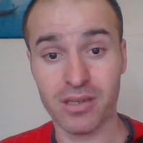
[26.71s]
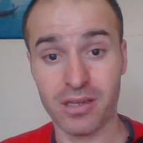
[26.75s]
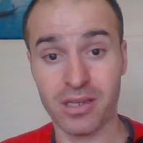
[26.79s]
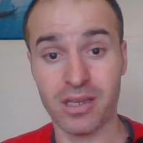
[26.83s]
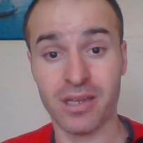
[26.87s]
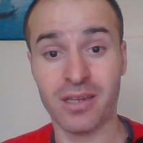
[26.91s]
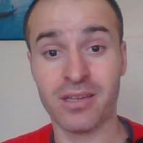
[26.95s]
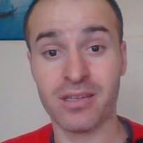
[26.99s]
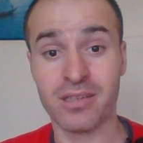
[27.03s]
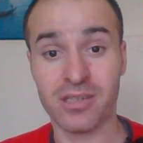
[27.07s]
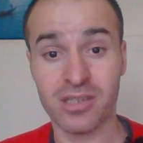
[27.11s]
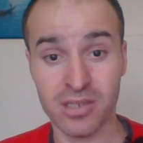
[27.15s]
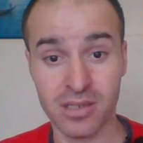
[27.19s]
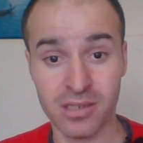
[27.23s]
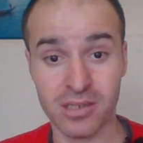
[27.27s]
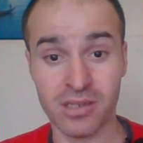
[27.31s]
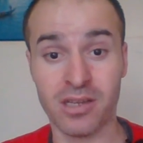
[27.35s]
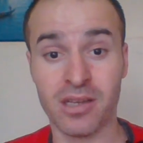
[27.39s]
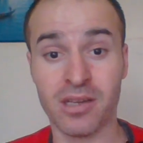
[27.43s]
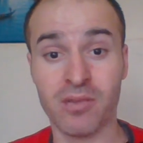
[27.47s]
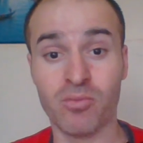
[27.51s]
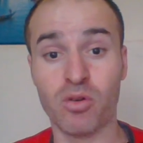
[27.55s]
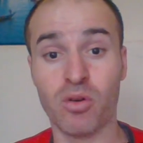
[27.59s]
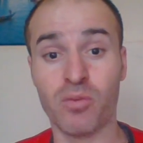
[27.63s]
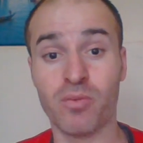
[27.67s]
Yeni,
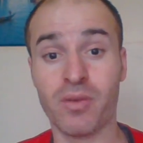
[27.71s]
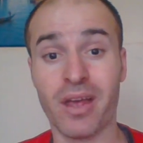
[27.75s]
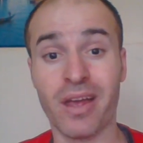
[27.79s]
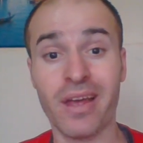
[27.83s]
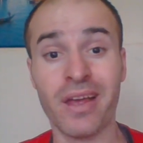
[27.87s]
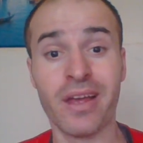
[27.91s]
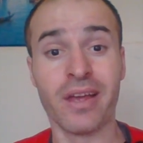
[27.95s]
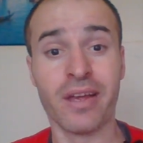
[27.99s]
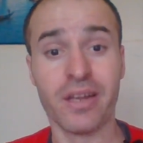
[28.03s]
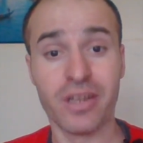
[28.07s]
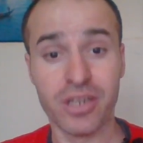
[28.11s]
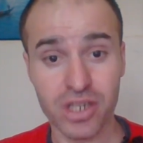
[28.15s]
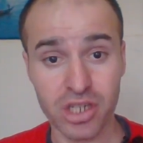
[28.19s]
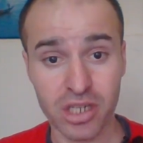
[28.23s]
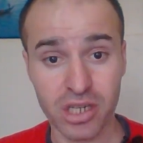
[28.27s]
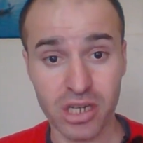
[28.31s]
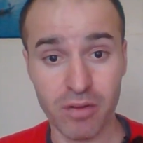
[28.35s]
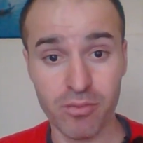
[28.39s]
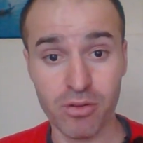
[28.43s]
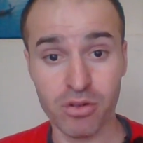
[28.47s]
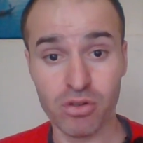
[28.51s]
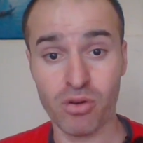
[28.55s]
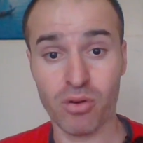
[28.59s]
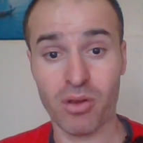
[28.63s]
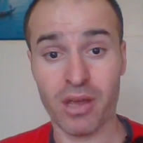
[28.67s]
yeni bölümde
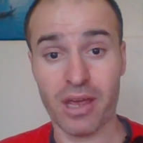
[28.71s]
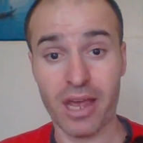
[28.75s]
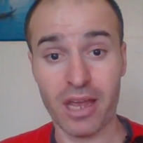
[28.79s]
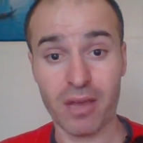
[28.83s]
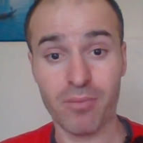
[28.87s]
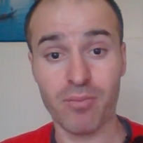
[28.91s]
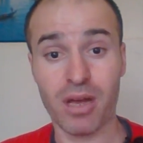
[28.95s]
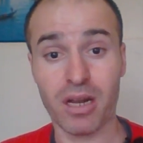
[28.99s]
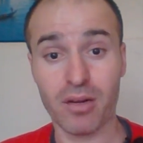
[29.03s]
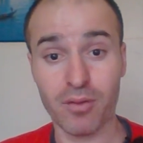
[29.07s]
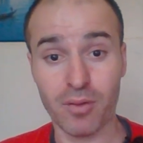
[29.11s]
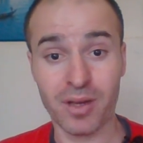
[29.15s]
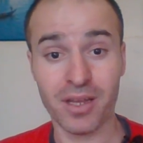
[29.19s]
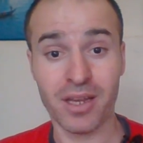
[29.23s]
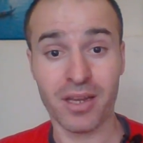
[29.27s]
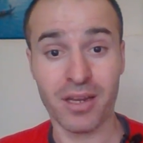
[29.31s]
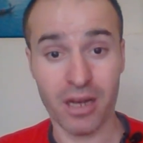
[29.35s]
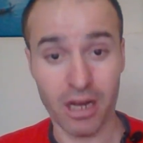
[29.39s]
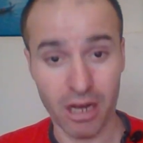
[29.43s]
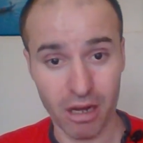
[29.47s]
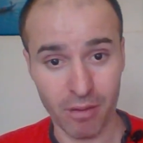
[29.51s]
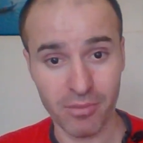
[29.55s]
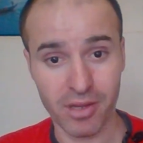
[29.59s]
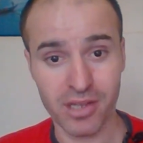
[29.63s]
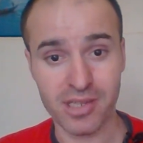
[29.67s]
çıkabilir. Çünkü Ekber Baba yine
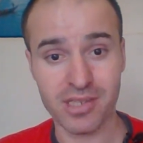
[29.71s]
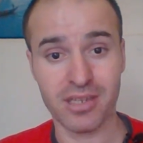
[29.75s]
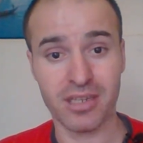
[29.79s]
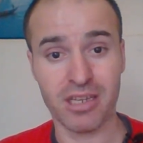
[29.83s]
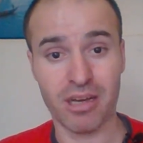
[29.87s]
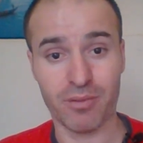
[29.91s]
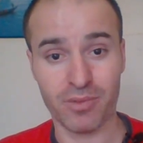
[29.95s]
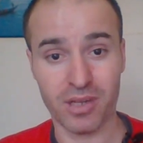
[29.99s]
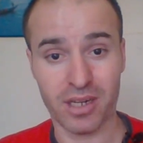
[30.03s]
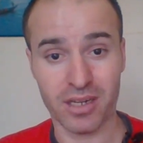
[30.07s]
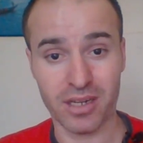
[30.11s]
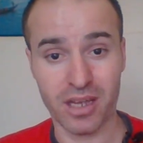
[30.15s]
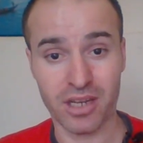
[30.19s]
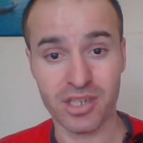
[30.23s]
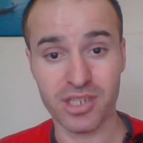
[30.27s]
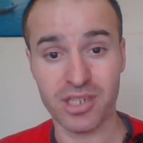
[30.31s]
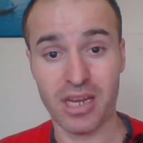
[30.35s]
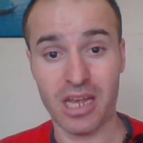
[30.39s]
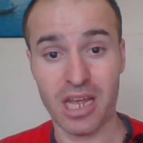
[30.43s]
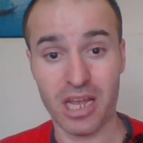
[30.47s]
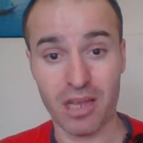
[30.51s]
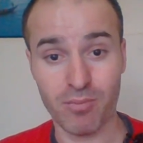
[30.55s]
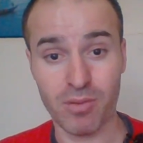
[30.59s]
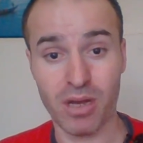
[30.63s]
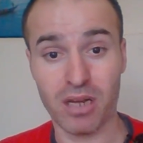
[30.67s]
hamlesini yaptı arkadaşlar.
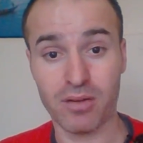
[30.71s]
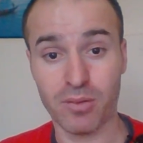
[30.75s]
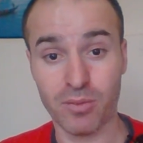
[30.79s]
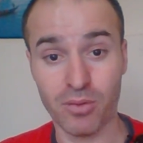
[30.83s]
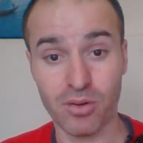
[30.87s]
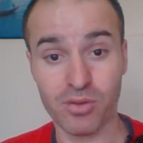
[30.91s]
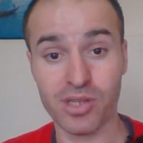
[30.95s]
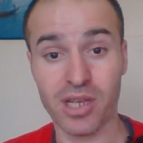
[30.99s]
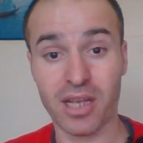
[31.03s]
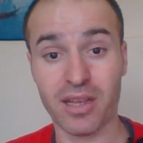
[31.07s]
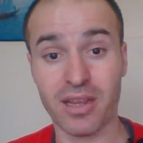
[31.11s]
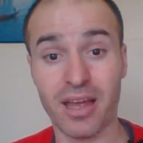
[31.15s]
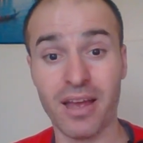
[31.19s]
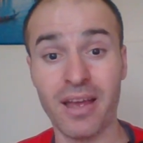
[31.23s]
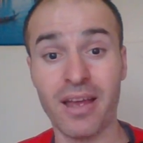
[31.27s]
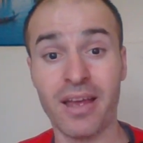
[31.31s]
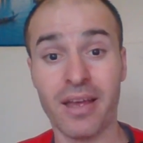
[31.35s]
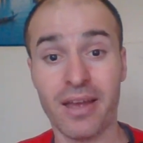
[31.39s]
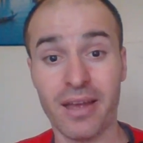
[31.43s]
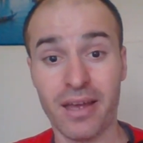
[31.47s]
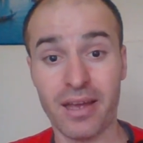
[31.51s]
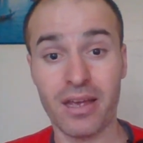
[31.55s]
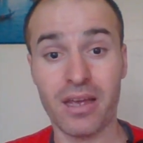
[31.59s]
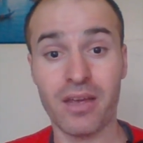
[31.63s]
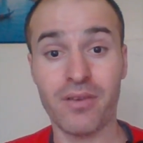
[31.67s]
Ekber Baba özellikle
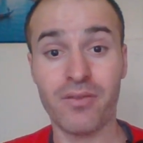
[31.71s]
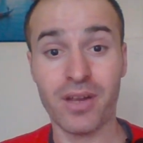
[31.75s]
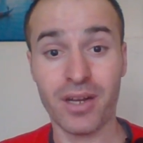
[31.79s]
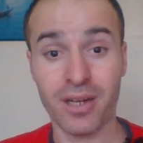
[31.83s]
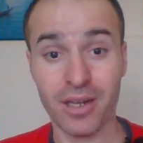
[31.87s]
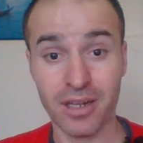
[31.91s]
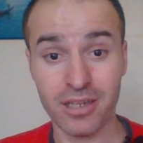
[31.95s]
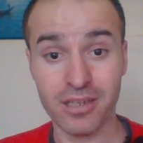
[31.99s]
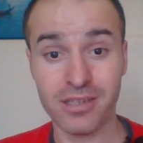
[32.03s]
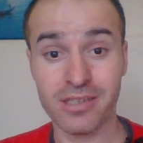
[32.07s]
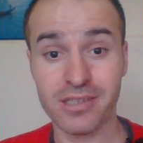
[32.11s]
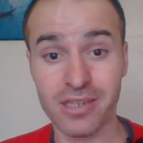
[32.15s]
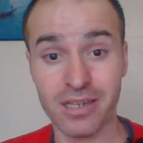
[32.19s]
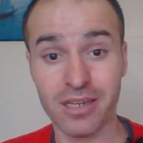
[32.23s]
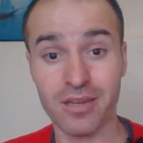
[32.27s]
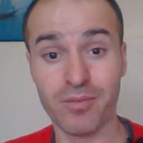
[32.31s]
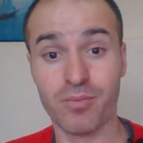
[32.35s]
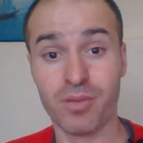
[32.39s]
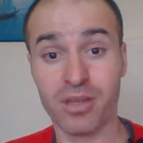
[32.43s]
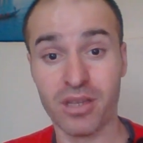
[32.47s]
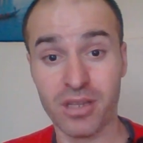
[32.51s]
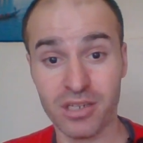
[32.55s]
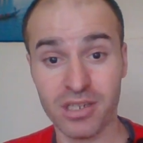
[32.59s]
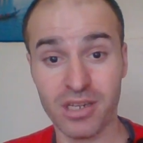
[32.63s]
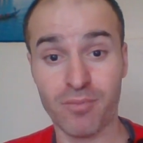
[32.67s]
Enver ne dedi? Seni
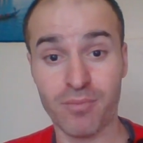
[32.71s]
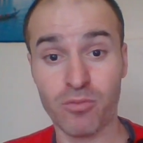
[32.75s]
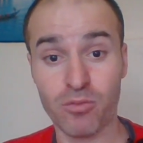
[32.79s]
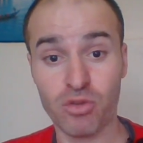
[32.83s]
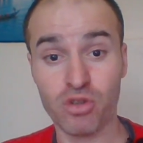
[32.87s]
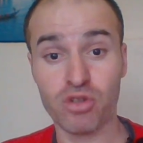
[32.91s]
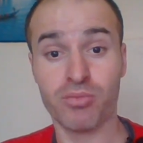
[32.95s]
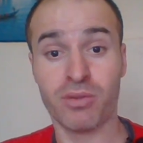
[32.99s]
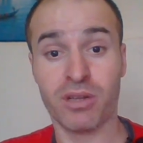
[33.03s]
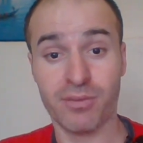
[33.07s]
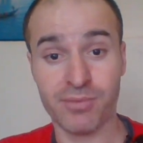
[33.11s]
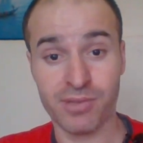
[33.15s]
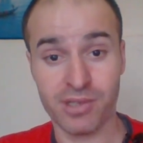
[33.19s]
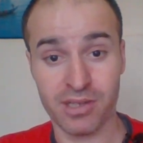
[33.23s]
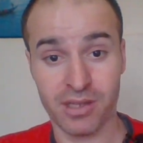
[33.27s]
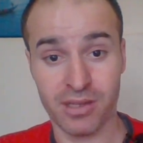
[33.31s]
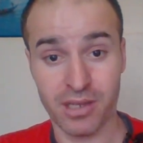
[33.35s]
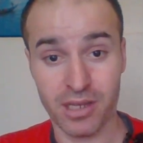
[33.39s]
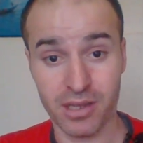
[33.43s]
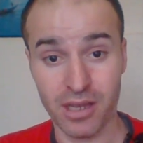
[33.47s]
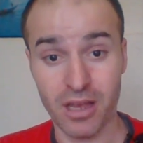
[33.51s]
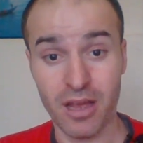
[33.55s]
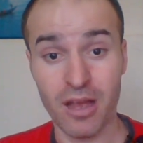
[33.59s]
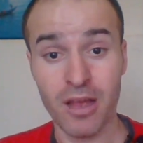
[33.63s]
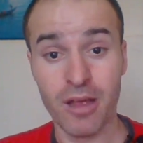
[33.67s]
biteceğim düşmanımsın
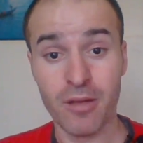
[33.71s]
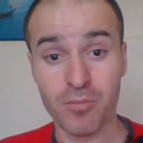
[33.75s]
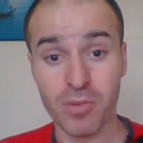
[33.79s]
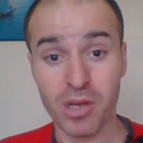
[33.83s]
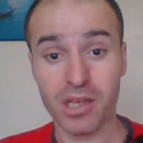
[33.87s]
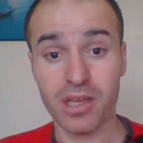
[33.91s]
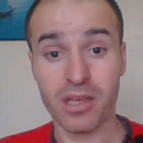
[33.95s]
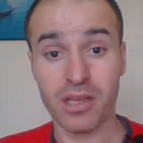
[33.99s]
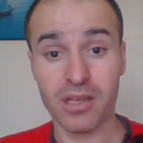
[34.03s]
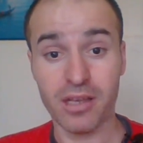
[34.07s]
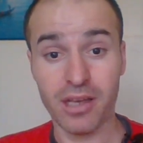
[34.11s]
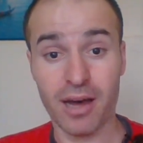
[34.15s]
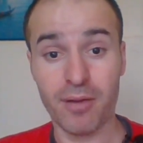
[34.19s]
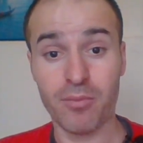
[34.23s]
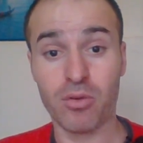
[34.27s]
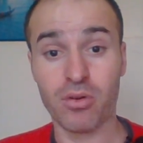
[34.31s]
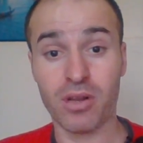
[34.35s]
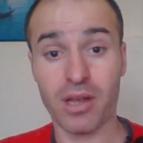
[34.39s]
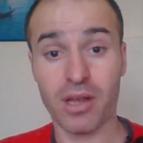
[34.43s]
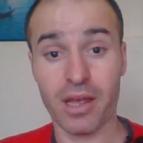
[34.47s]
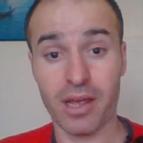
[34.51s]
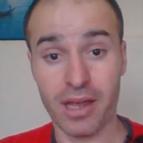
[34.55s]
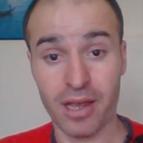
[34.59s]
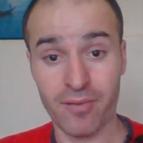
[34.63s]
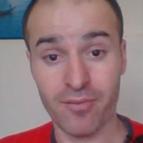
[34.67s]
dedi. Peki
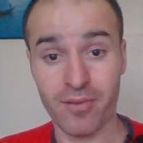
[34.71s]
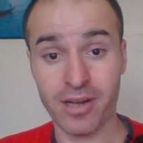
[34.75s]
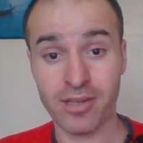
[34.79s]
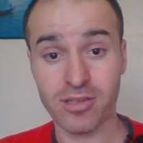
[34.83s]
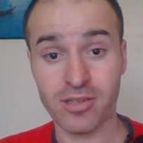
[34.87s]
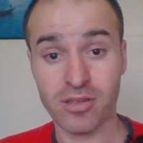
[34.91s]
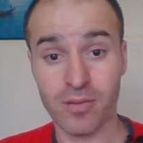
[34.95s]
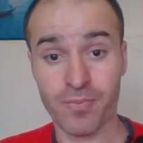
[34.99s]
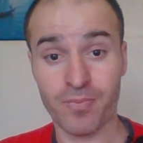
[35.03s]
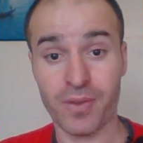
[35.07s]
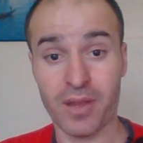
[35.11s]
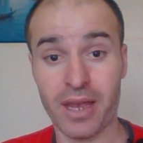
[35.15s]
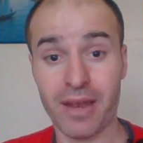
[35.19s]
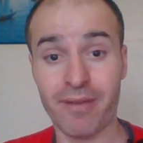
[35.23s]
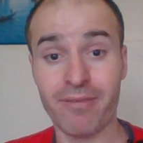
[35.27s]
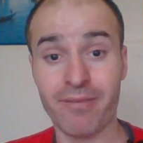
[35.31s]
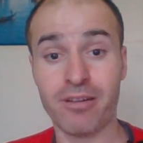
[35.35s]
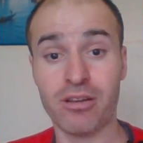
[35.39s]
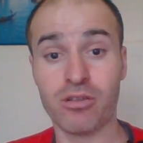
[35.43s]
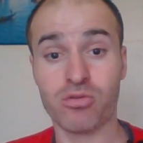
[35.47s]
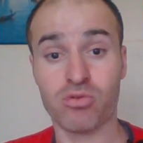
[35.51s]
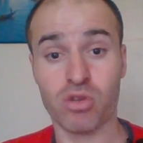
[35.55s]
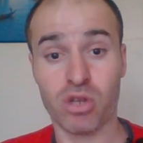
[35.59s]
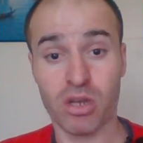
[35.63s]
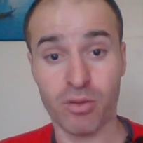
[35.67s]
Yağmur'la Enver
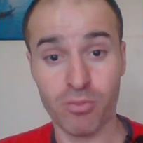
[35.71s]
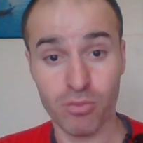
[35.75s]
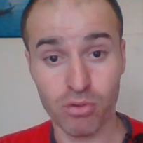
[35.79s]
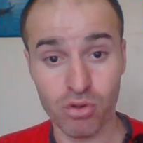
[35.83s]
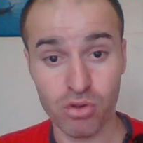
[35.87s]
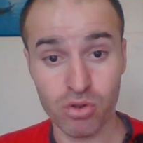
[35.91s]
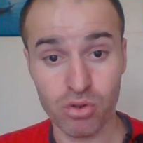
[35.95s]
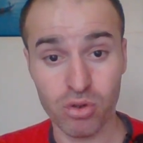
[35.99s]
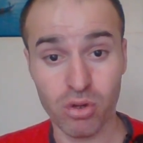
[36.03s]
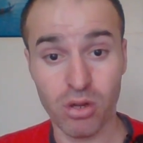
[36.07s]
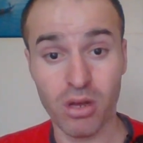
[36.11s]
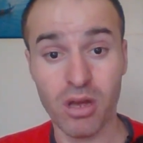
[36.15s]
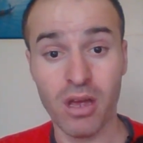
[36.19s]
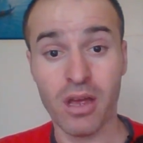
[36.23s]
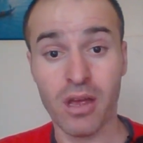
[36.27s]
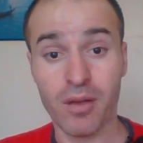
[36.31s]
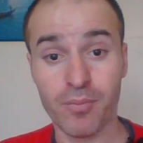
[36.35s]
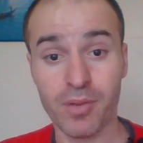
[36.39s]
evliliği suya mı düştü?